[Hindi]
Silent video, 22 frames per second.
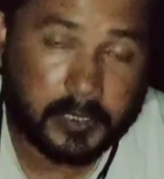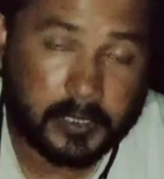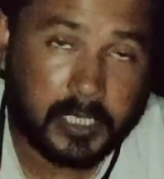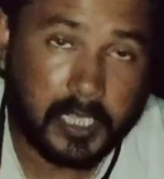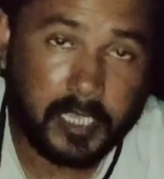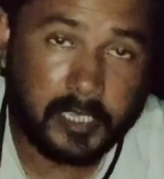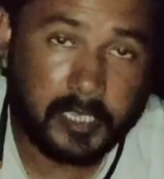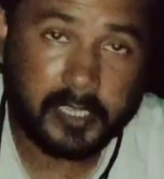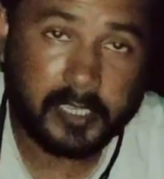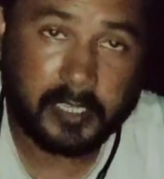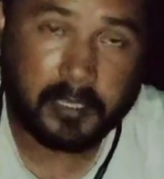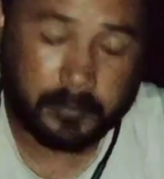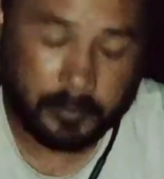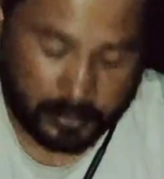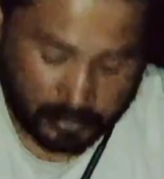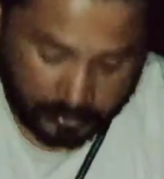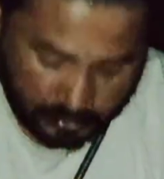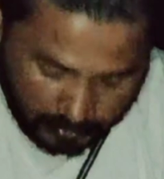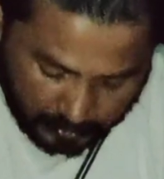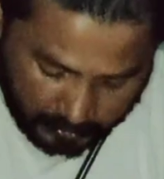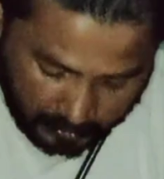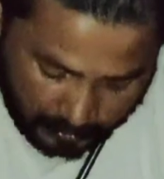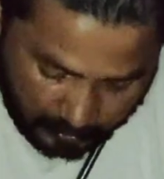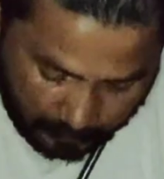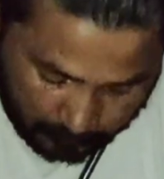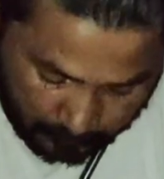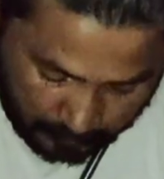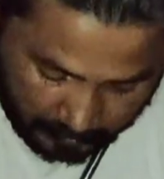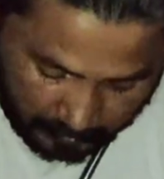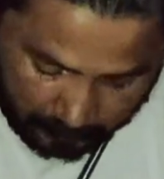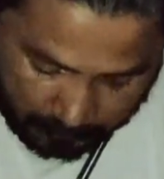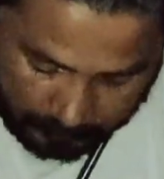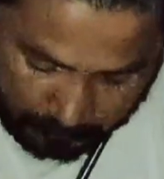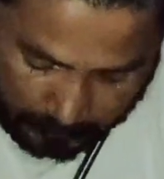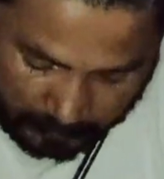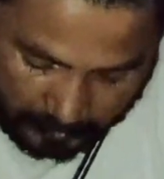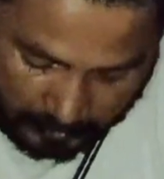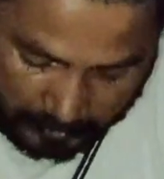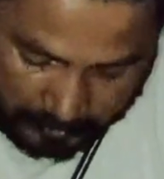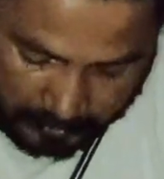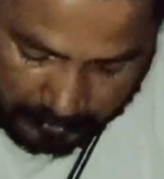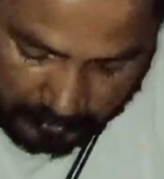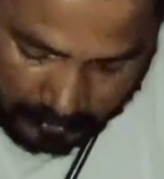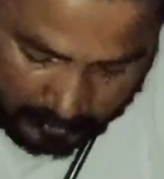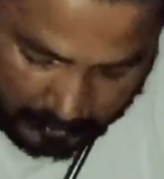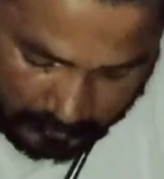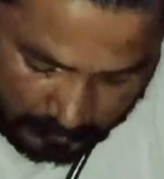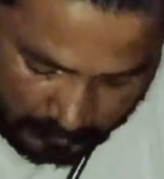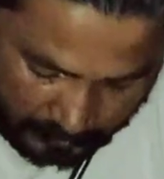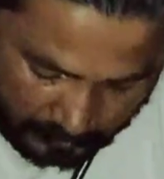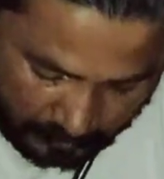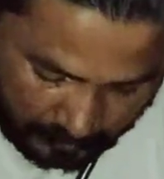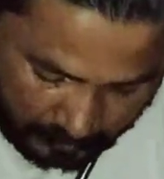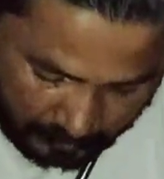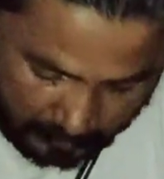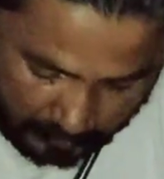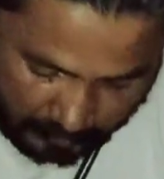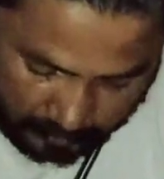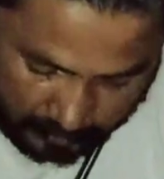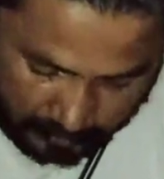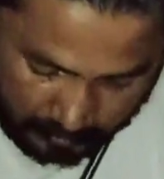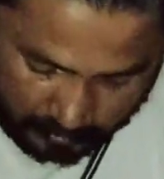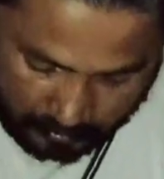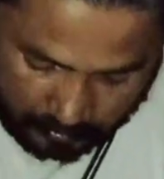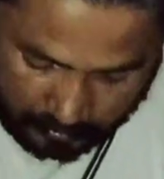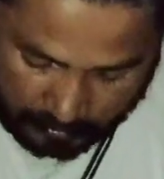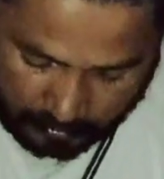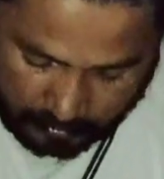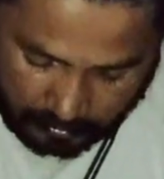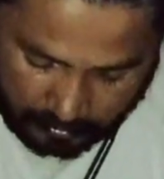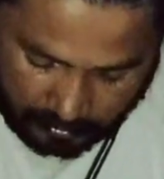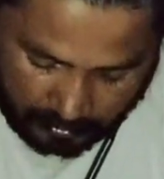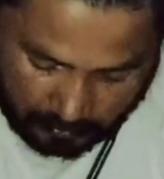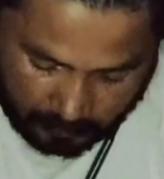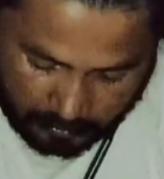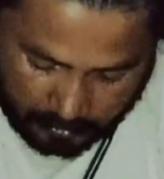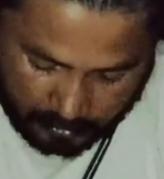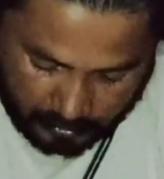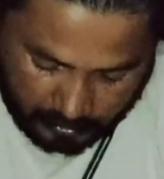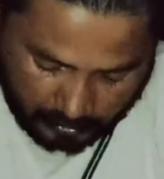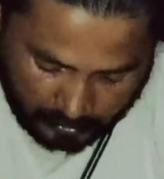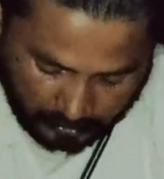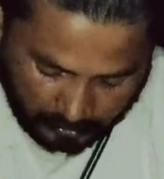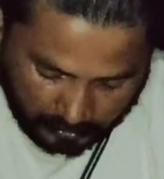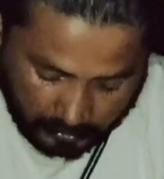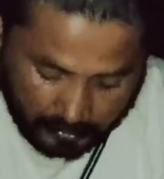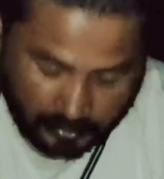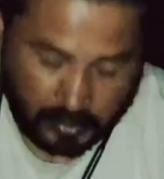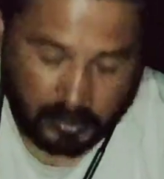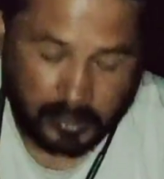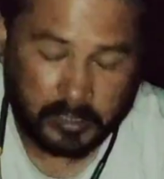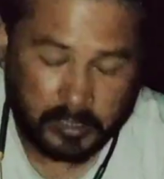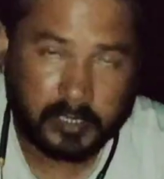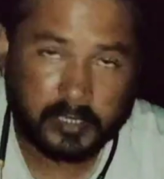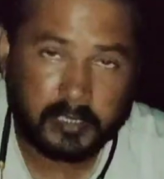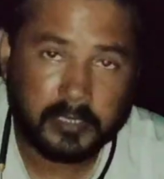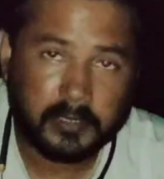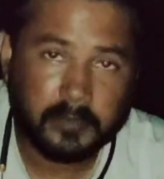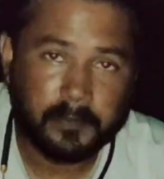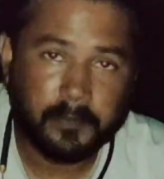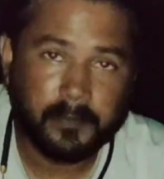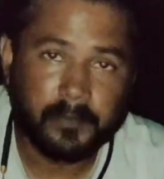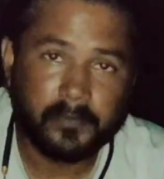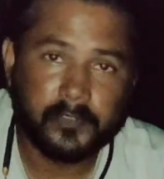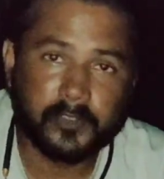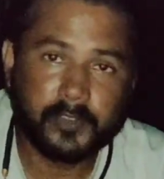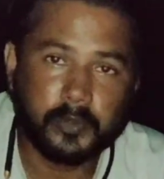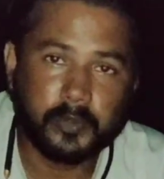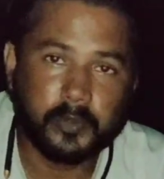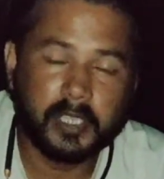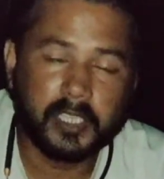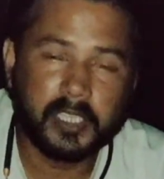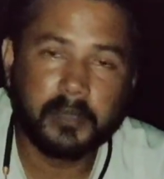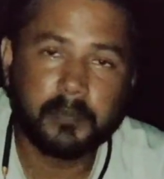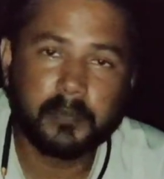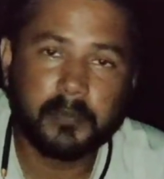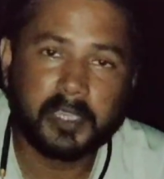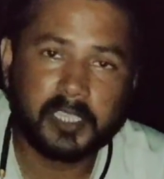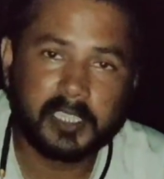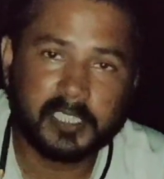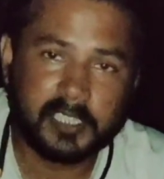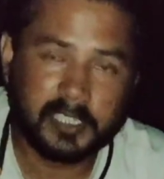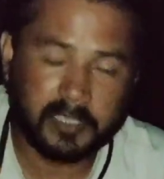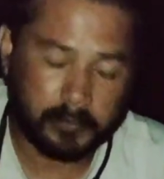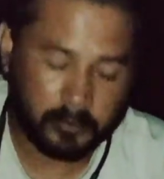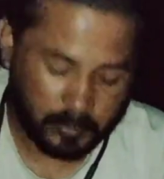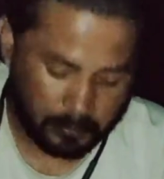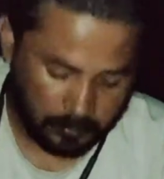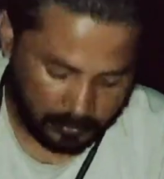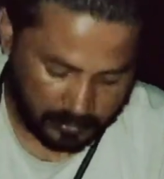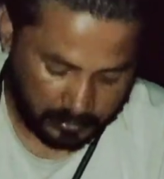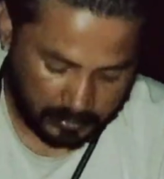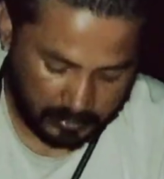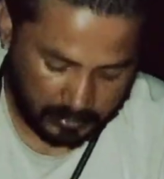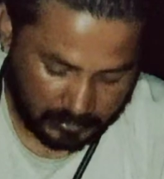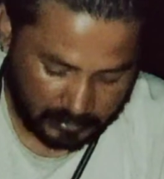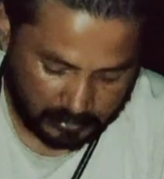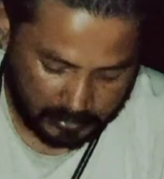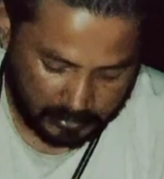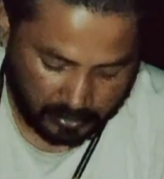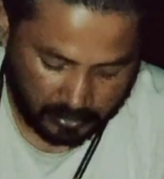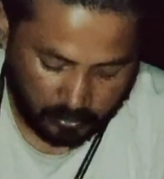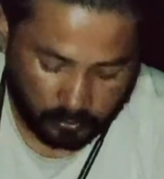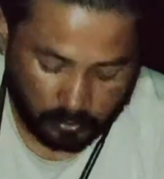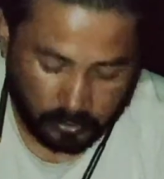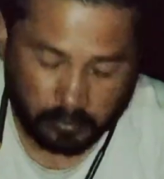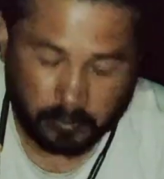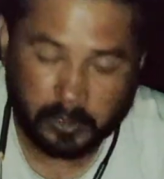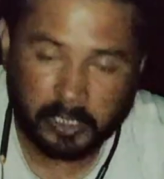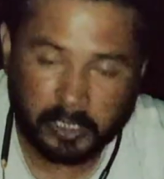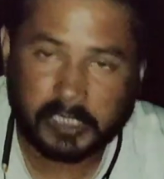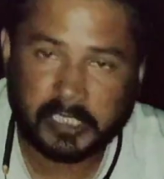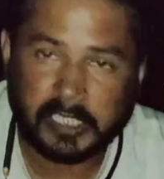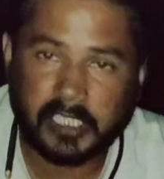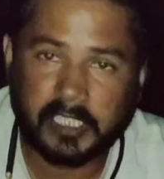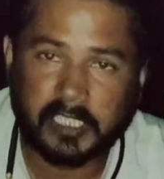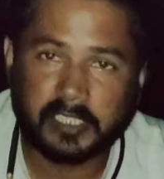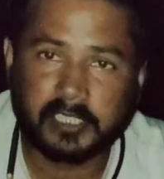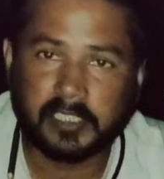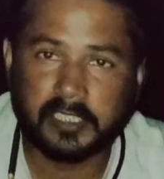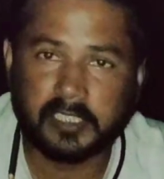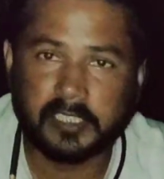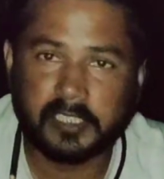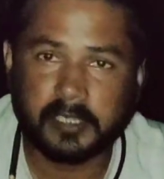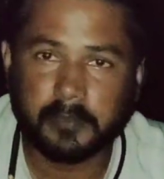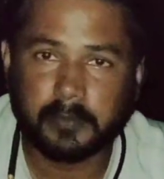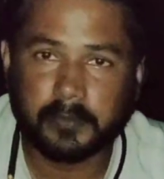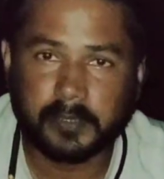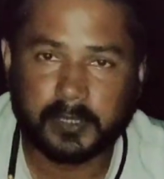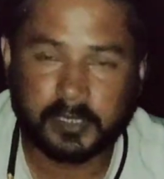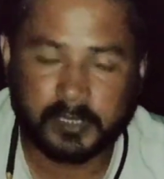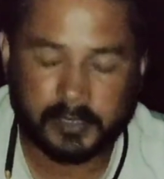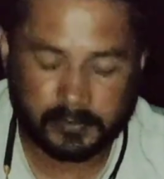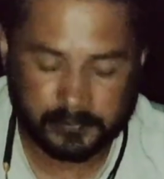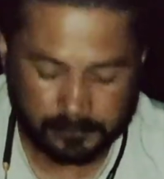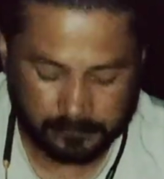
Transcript: खाना बन गया है अपना फैमिली और अभी खाना खा के सोएंगे पार्किंग में फिर देखते हैं लोड मिलता है कि नहीं अपना